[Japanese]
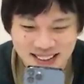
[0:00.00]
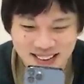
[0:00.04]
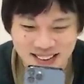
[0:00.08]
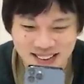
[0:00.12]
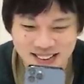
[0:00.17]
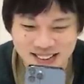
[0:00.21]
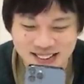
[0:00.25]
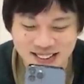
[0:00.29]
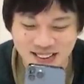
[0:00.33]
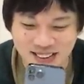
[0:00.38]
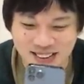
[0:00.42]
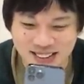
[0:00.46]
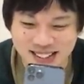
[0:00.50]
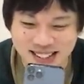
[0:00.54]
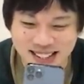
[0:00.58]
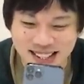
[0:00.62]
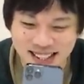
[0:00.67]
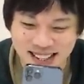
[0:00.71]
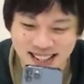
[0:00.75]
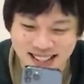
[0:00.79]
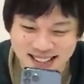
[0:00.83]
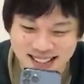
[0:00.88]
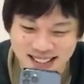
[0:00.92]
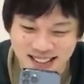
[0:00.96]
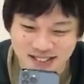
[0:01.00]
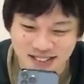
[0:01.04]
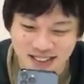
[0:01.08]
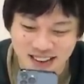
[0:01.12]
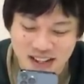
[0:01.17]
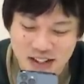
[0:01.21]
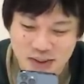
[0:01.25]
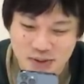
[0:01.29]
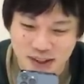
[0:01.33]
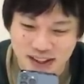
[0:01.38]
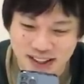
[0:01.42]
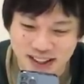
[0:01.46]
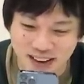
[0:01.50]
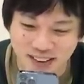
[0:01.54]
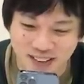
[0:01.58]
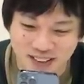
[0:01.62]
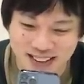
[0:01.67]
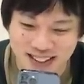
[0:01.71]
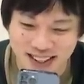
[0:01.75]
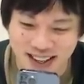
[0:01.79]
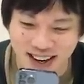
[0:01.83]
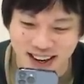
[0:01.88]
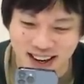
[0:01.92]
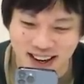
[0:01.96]
恐ろしいやつが生まれちまったも
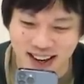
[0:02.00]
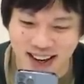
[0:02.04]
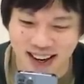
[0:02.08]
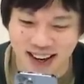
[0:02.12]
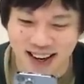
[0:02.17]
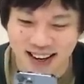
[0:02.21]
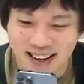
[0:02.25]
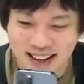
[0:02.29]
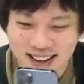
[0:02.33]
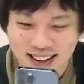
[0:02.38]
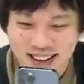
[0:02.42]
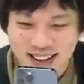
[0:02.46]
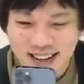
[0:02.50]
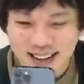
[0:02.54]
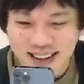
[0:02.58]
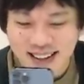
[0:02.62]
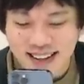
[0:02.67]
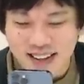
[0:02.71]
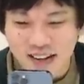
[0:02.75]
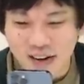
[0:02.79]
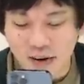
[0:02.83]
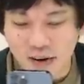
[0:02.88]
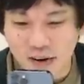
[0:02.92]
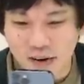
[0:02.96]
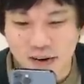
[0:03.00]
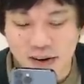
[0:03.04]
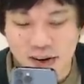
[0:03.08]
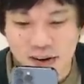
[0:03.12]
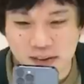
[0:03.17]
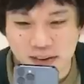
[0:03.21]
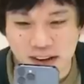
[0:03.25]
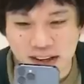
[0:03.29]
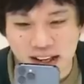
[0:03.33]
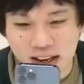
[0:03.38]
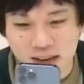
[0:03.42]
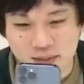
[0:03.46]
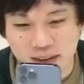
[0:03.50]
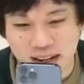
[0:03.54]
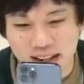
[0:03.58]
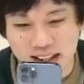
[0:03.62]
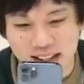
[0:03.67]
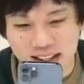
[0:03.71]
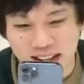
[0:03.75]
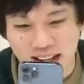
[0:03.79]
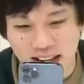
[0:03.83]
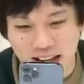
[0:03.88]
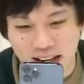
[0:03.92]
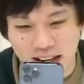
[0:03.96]
んだなこれはやば
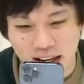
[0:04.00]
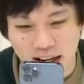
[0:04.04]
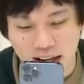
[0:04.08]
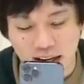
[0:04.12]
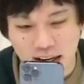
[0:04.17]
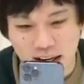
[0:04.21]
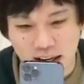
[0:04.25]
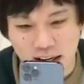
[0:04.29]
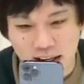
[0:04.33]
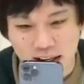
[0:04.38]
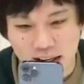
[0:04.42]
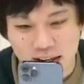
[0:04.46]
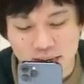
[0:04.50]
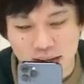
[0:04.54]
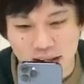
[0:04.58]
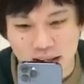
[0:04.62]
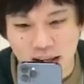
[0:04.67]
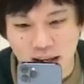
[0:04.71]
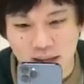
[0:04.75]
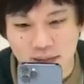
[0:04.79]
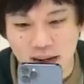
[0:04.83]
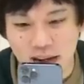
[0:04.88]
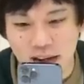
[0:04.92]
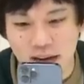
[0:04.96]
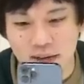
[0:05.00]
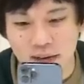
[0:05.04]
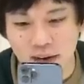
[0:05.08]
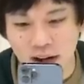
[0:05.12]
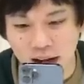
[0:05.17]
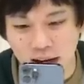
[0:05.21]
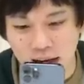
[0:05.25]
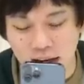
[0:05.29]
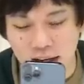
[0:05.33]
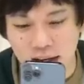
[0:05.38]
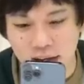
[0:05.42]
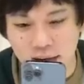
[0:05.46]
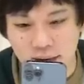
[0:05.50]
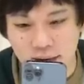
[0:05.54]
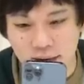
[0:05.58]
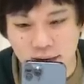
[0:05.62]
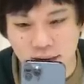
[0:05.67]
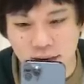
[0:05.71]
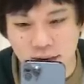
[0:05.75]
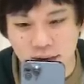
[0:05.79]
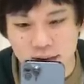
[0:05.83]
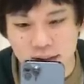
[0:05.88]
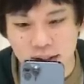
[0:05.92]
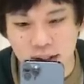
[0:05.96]
いなまあ神ゲもねあ
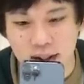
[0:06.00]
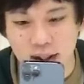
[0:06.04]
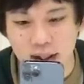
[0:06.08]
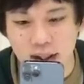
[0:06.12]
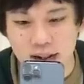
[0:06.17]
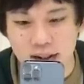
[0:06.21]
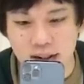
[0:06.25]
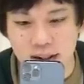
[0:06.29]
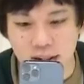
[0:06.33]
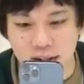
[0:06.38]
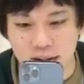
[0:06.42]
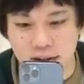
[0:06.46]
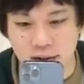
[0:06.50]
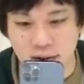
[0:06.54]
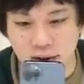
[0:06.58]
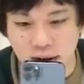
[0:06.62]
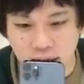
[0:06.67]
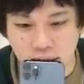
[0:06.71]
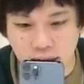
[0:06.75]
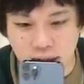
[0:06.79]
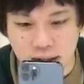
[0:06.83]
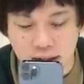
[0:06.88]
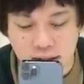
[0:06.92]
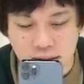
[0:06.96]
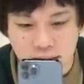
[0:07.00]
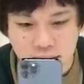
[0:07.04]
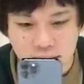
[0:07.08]
のー、ゼータが好きな人は